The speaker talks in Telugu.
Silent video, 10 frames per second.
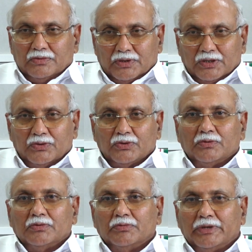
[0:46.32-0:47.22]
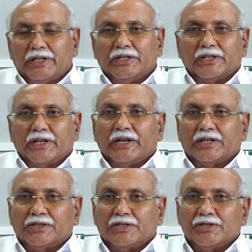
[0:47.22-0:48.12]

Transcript: నన్ను మేనేజింగ్ డైరెక్టర్